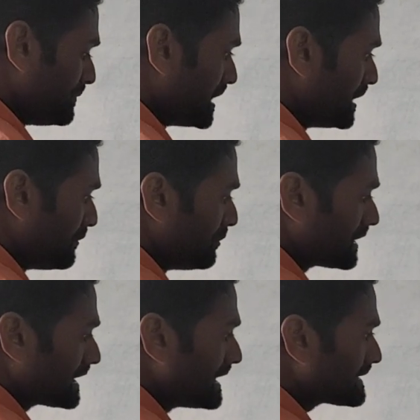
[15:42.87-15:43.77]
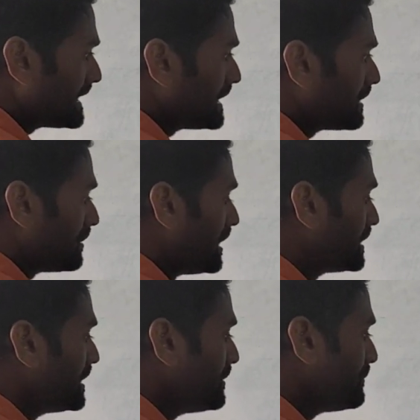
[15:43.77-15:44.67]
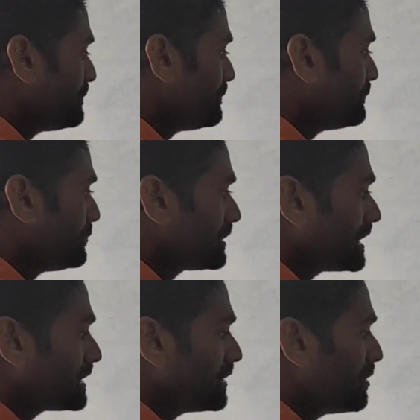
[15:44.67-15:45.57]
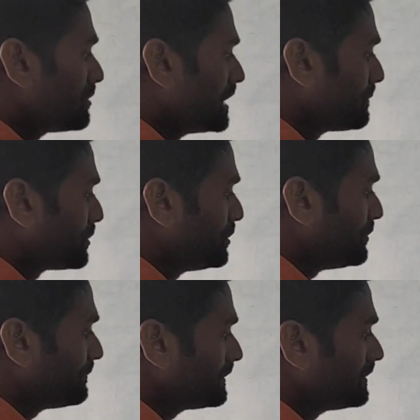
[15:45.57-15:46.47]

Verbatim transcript: మరి ఒకట్ల స్థానం అంటే ఒకట్లలో ఉన్నప్పుడు